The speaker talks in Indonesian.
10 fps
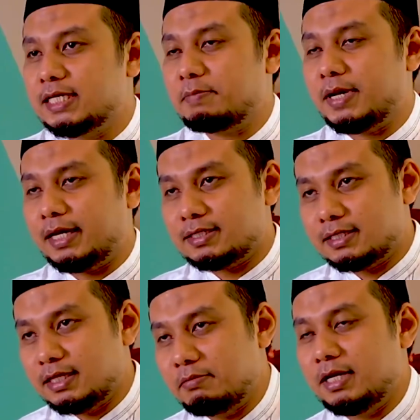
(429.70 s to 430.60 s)

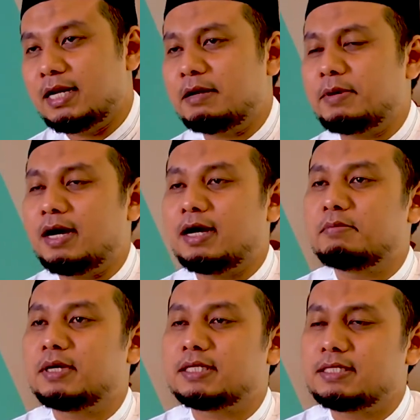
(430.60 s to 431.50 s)
ekstrim di dalam agama
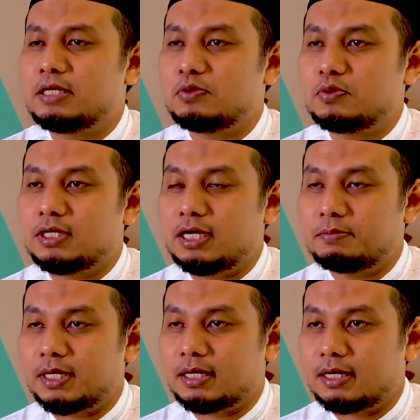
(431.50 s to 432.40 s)
saja itu tidak
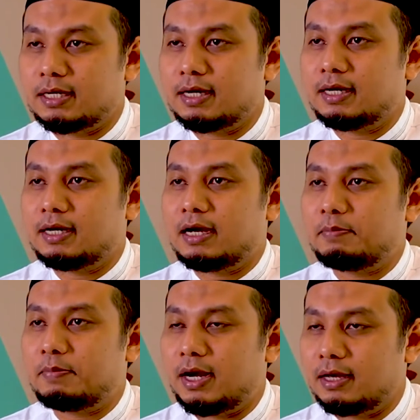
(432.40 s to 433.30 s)
diperkenankan,
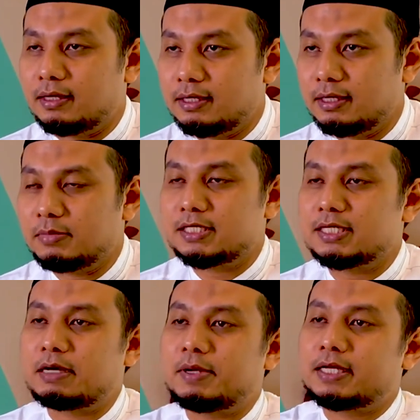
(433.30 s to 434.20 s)
apalagi bersikap
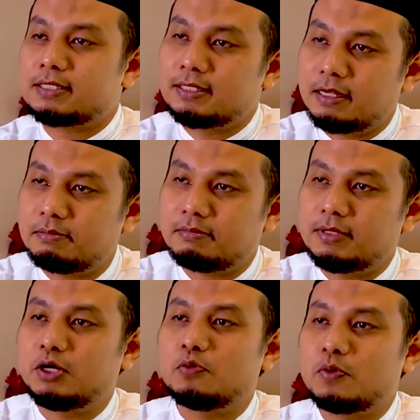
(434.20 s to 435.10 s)
ekstrim di
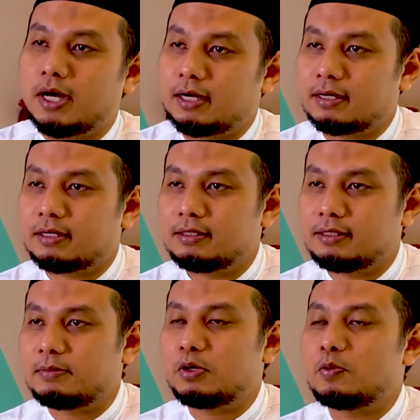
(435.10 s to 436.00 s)
luar yang
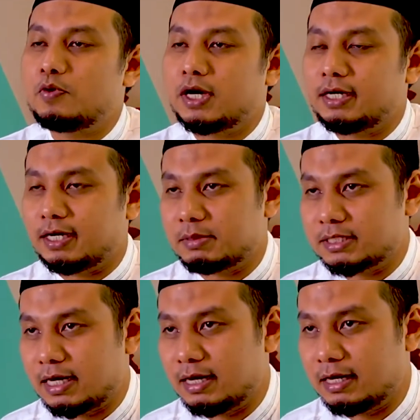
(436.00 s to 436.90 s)
berhubungan dengan masalah
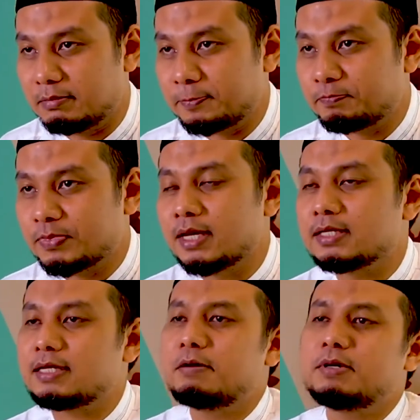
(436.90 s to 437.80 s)
agama.
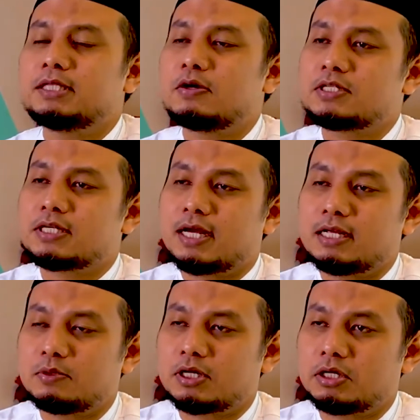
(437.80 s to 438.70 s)
Sahabat kau sekali yang
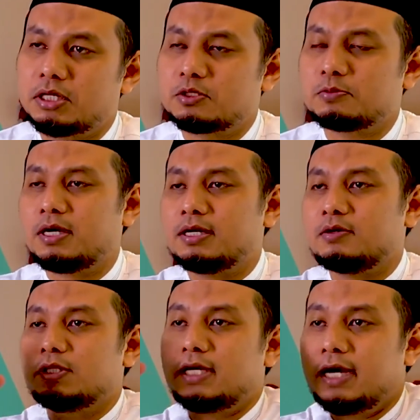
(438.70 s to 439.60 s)
Allah Subhanahu wa
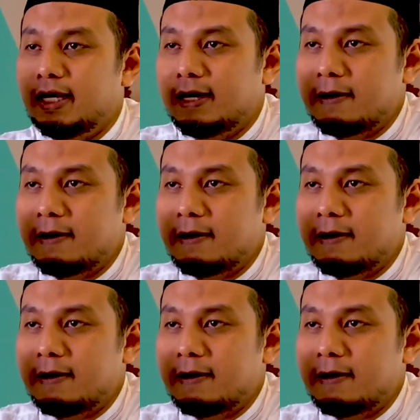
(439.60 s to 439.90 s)
taala,